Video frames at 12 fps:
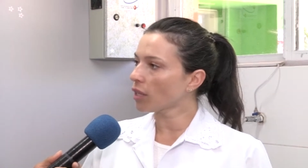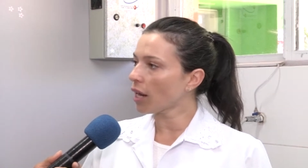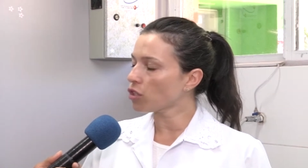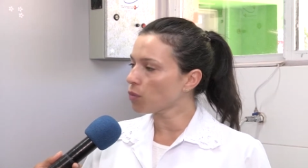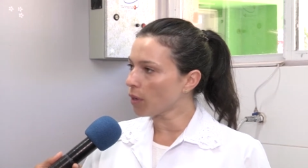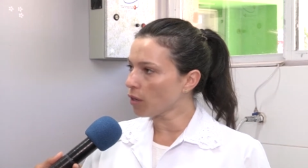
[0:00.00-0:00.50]

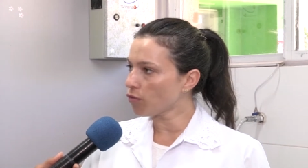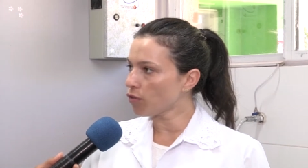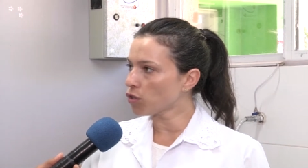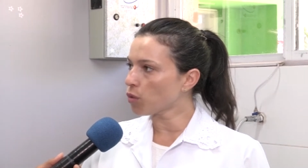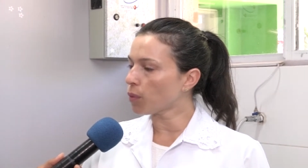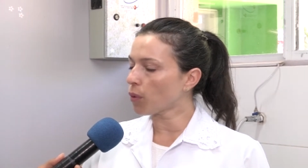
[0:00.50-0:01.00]
traz de
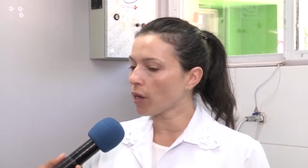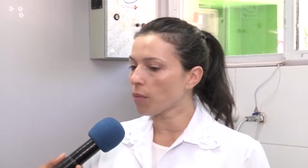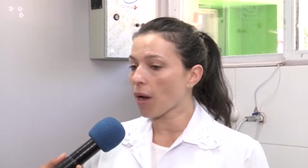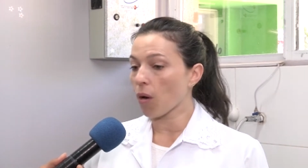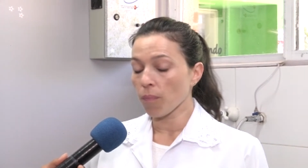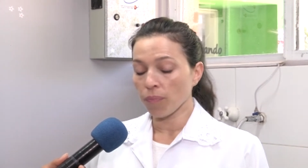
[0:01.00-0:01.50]
benefício para um
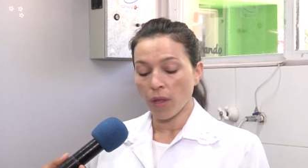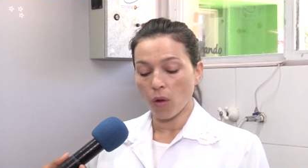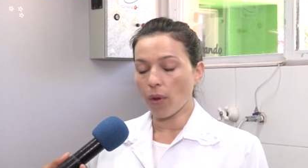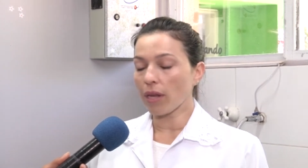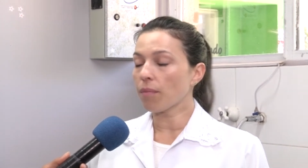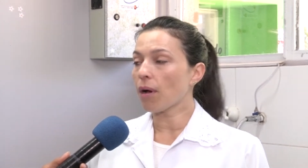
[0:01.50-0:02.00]
animal?
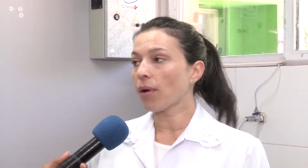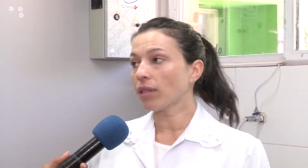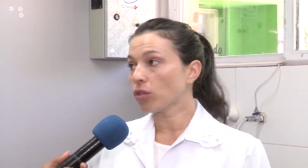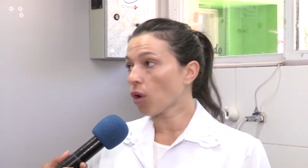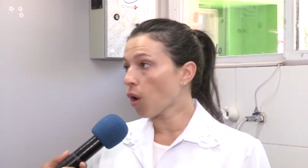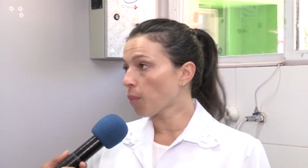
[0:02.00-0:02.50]
Um animal
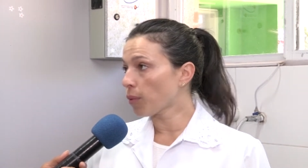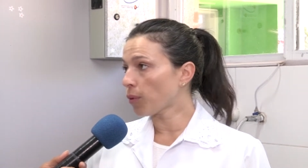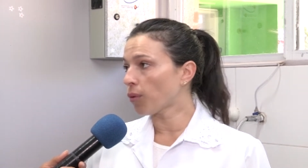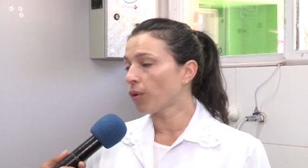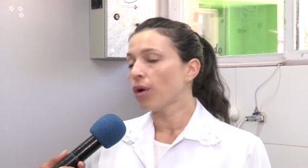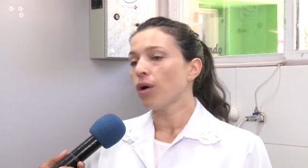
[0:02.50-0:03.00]

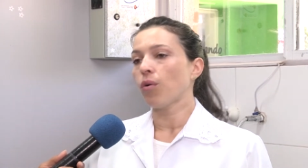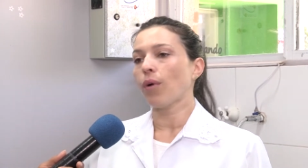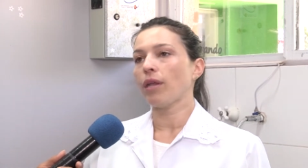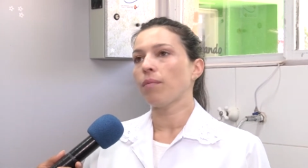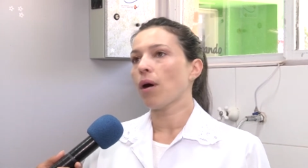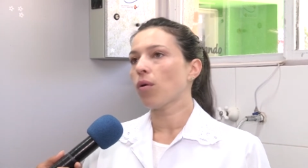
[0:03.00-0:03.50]
atópico, um
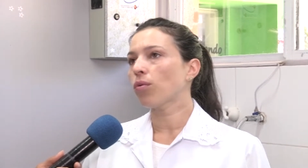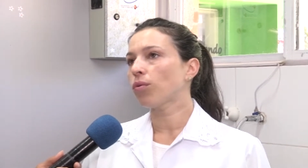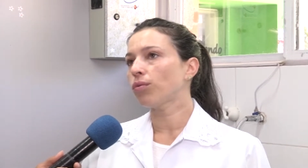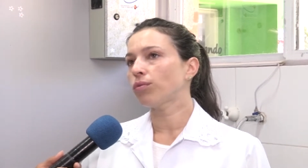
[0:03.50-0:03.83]
animal com